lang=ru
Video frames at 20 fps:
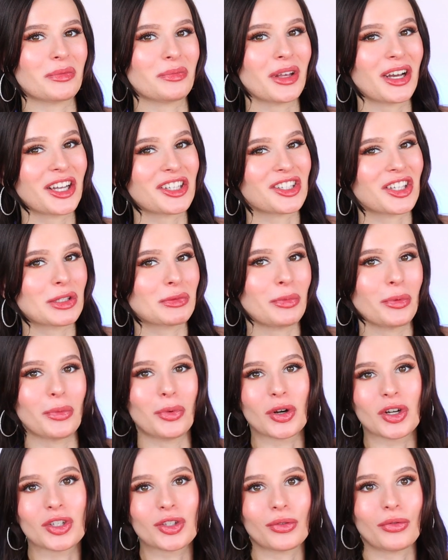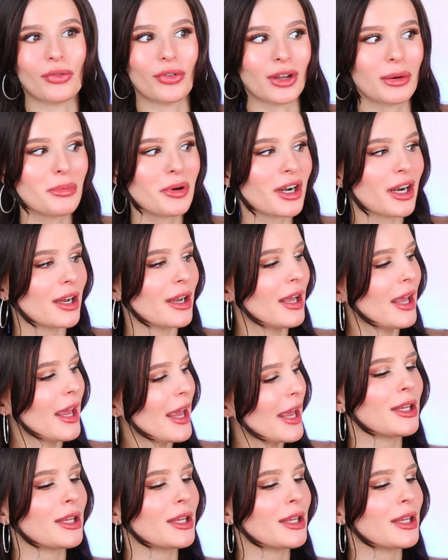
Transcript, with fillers: Мне хотелось бы больше выбора.